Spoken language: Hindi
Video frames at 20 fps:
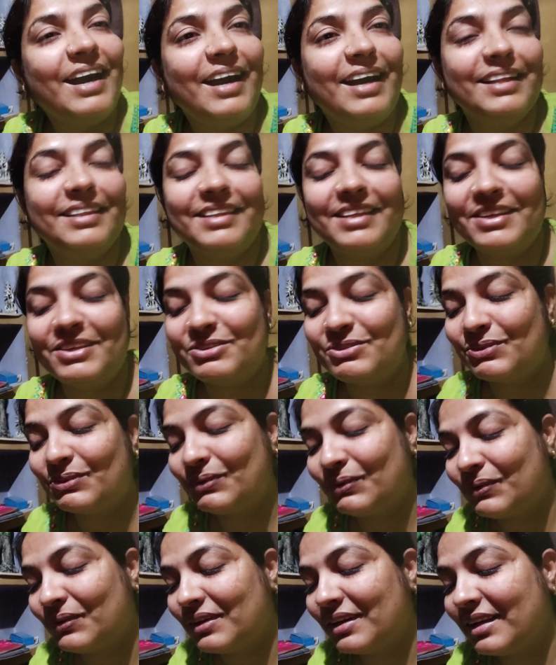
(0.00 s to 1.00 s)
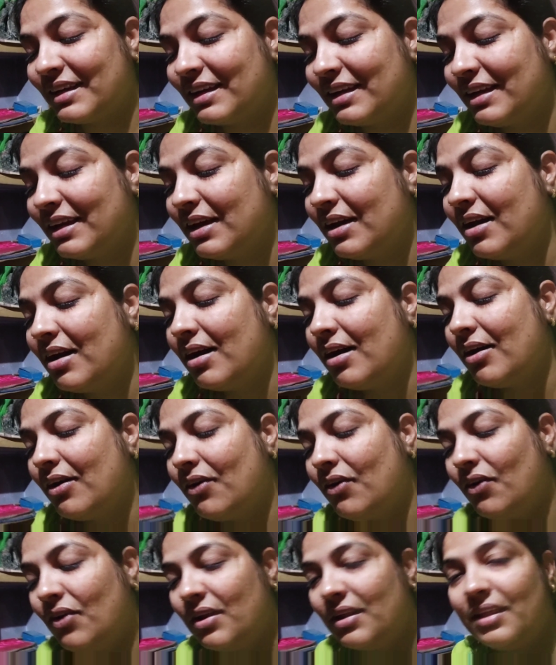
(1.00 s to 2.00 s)
आते ही सो गए
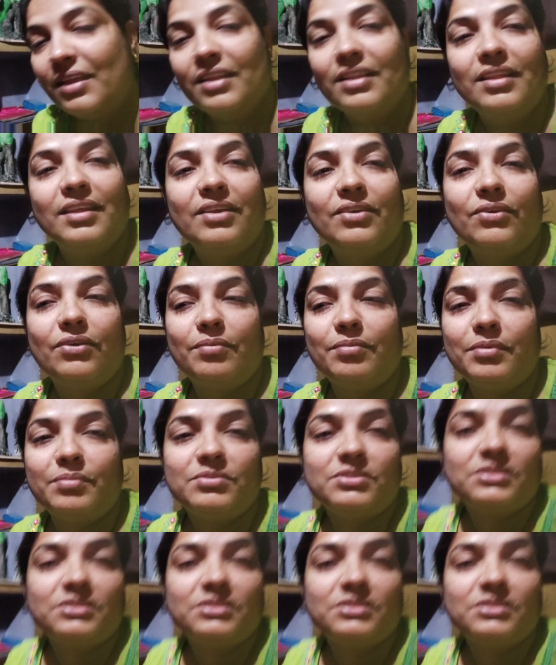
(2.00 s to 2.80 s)
और ये देखो अभी